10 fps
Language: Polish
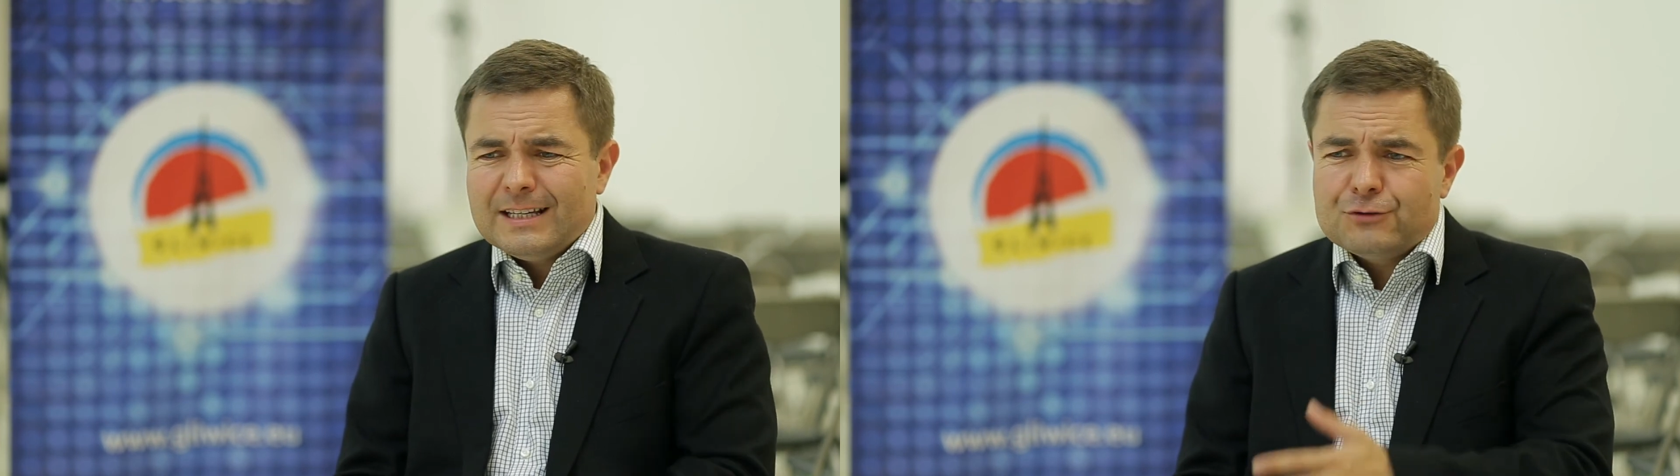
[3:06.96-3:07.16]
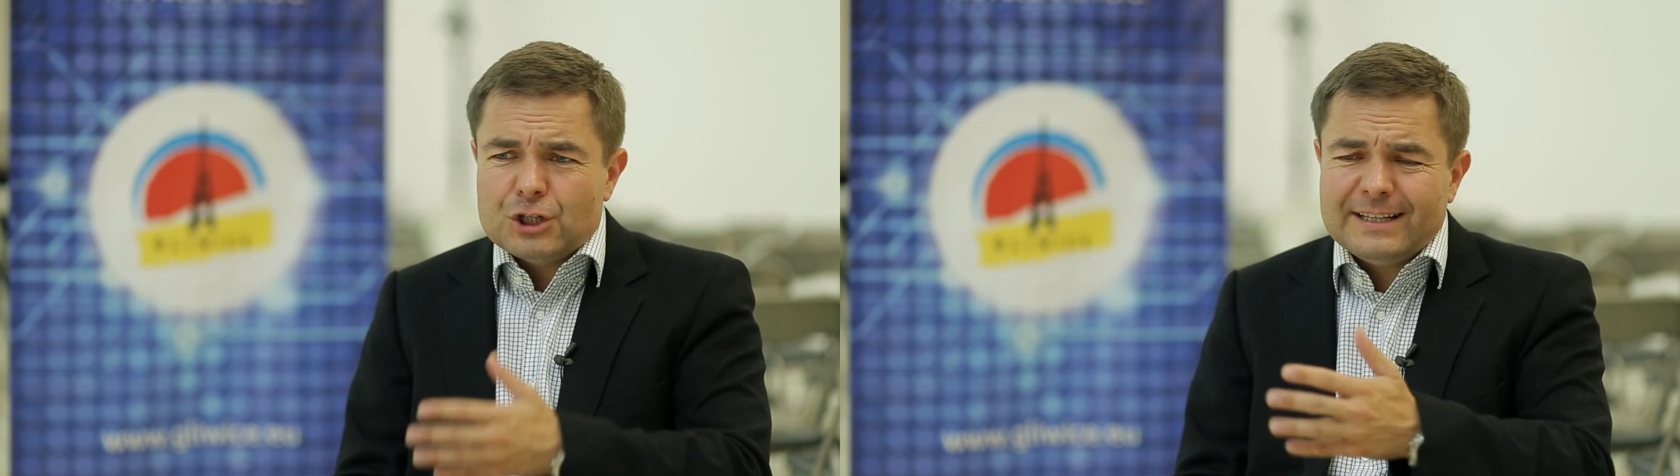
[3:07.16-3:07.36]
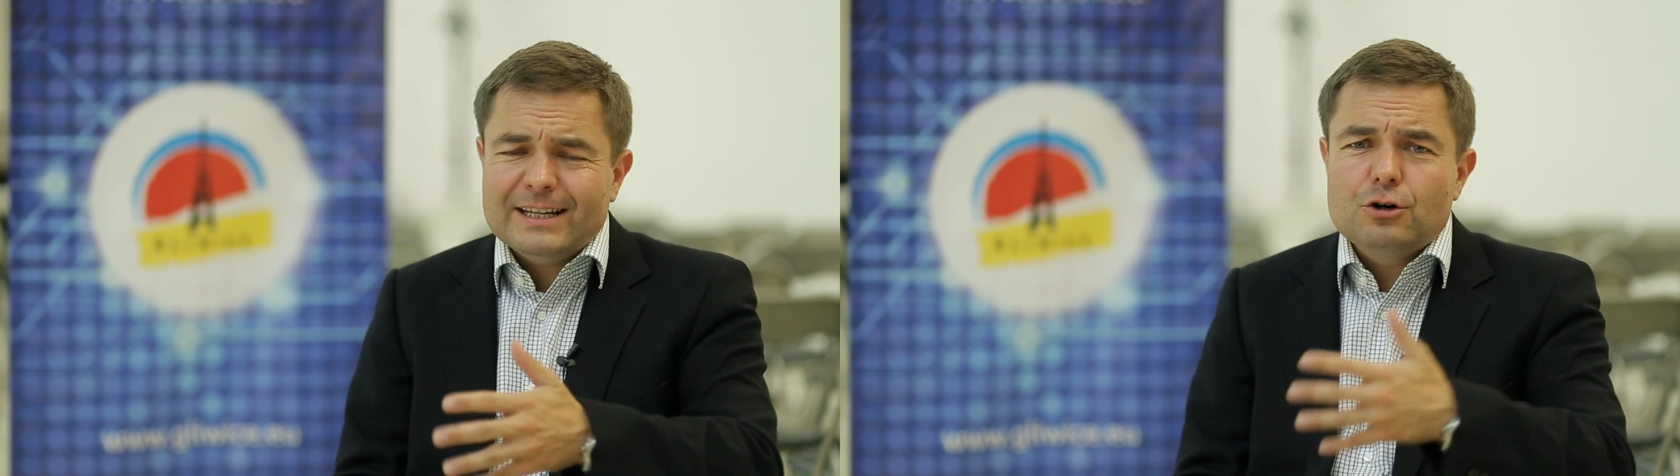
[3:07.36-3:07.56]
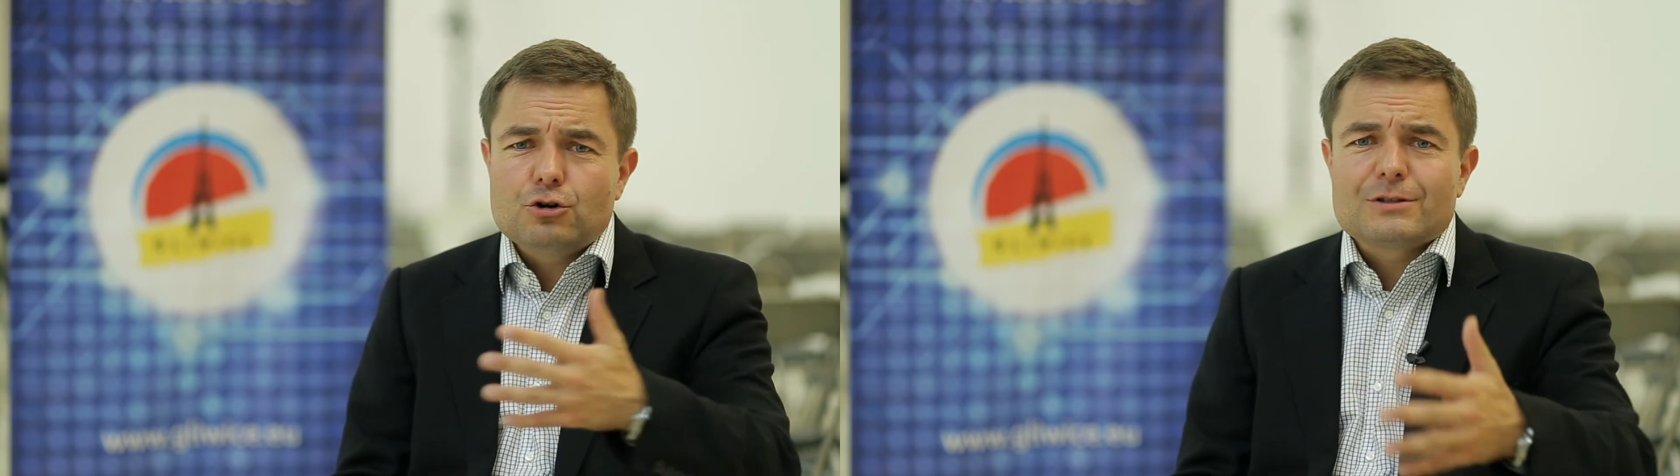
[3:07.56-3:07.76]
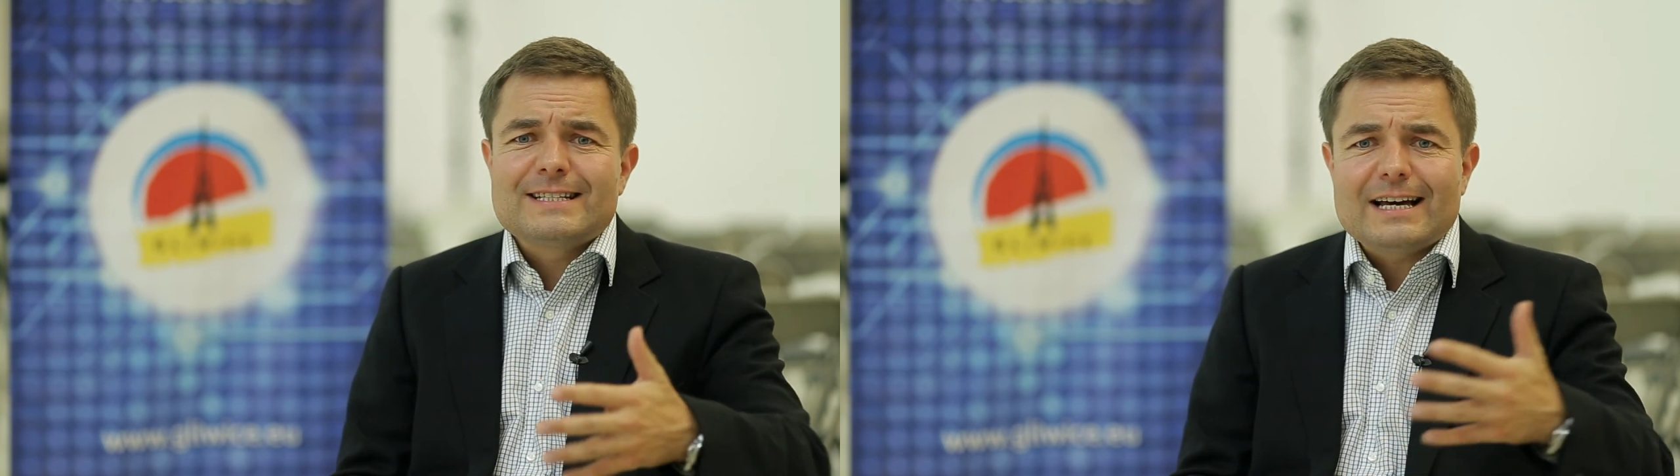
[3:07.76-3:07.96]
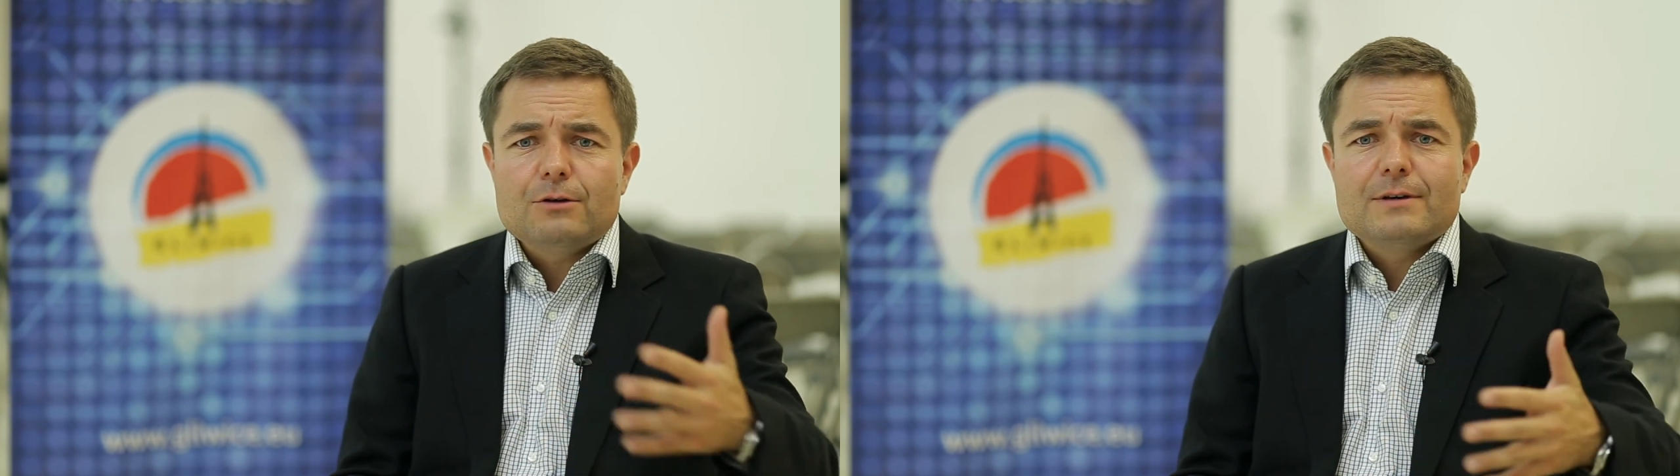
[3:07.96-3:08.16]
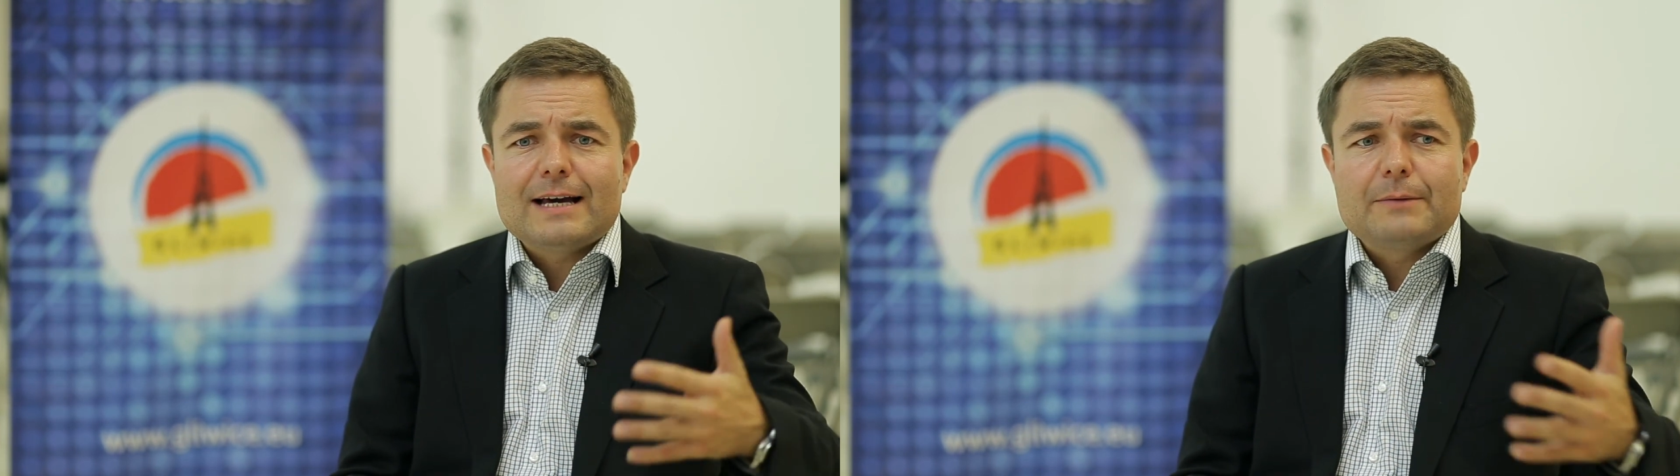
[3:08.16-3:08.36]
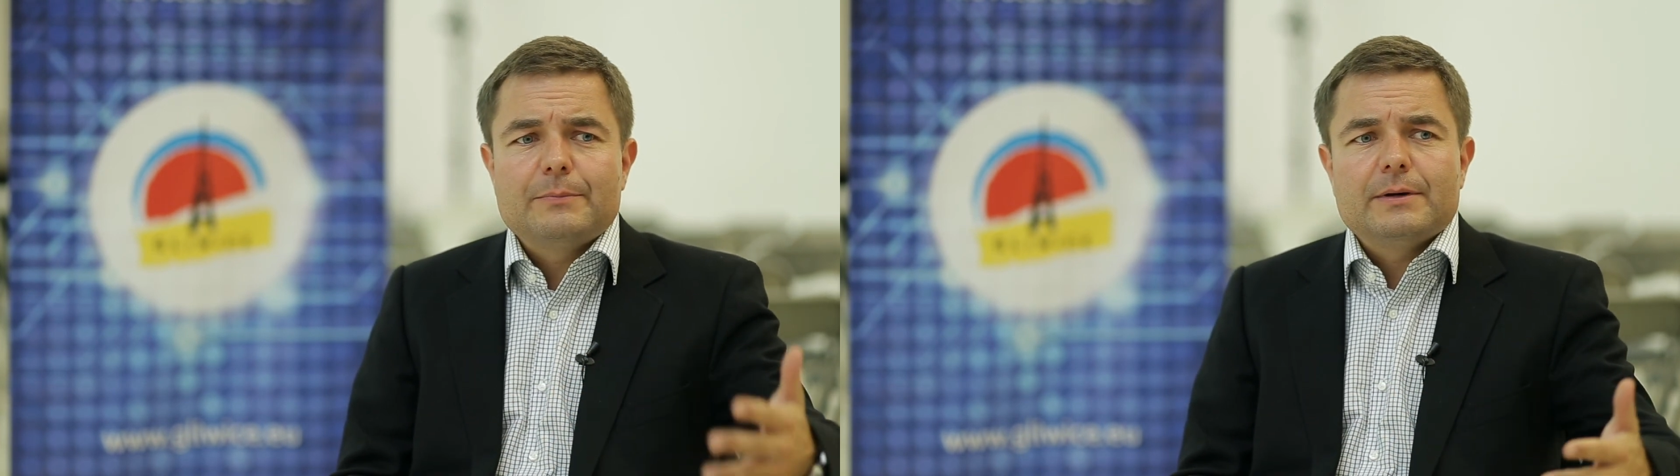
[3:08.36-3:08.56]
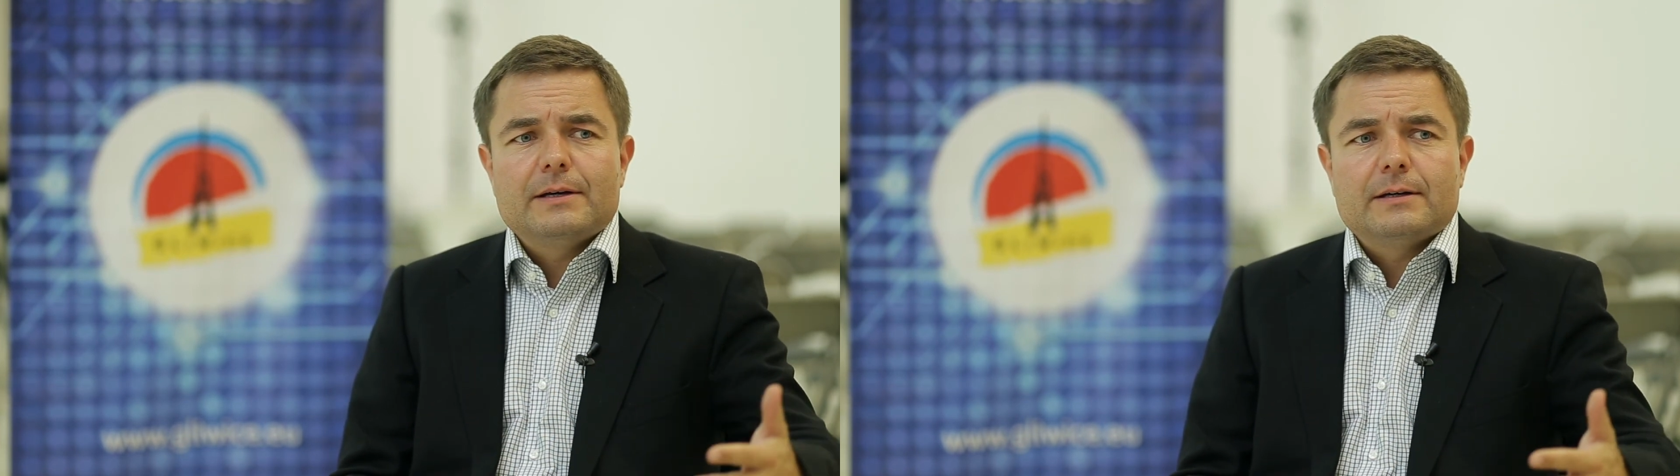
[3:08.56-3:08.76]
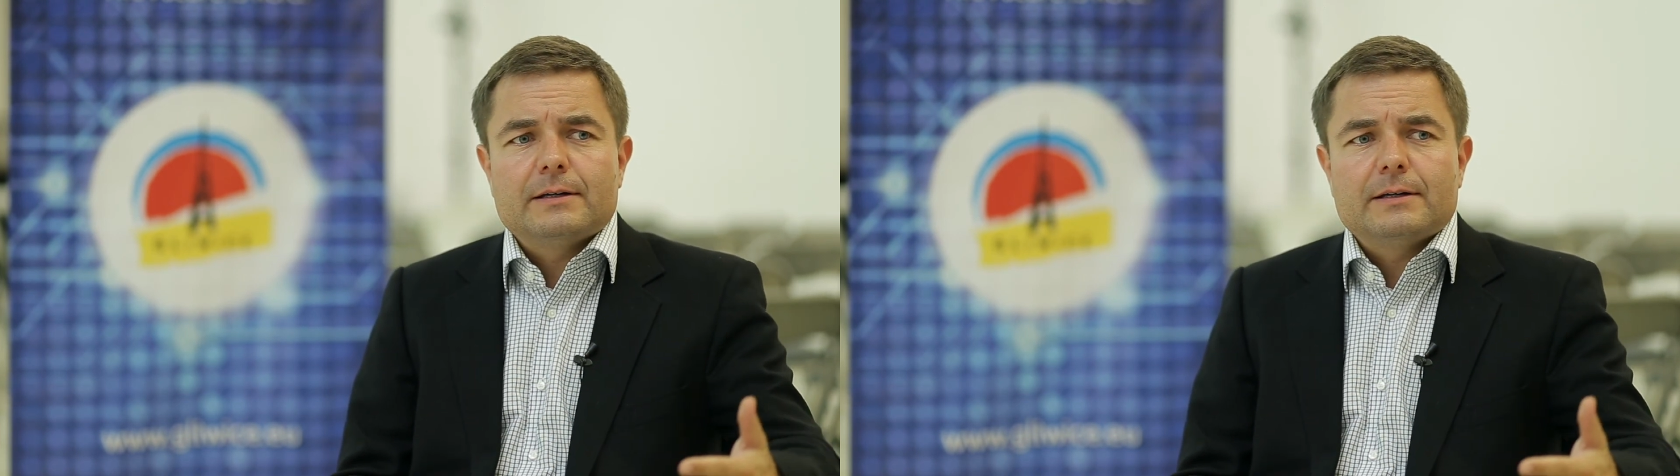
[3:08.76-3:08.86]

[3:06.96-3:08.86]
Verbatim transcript: i wszelkiego rodzaju jakby